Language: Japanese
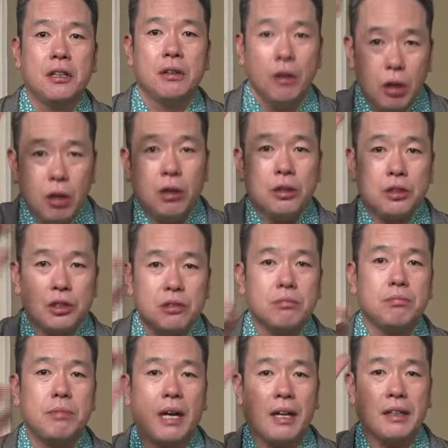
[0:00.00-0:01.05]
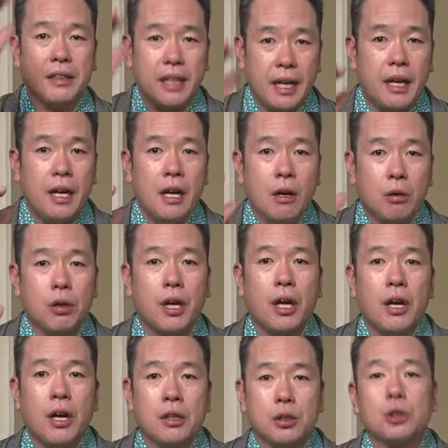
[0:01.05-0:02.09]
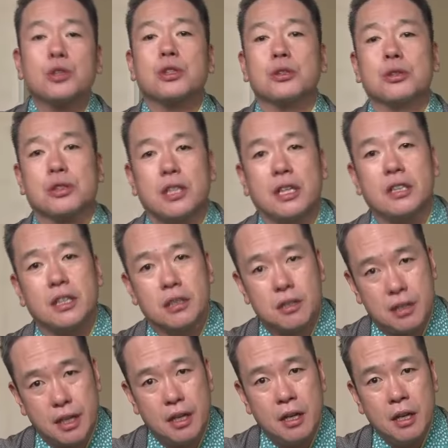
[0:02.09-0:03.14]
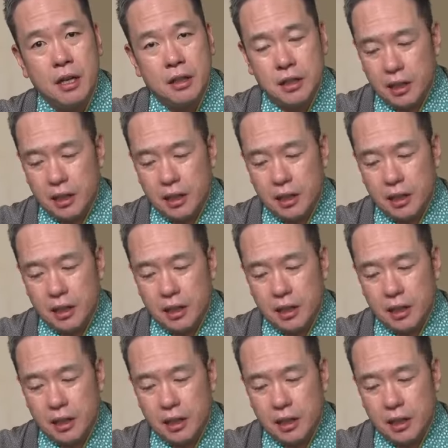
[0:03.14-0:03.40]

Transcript: の順番でこれ卒業されてるんですね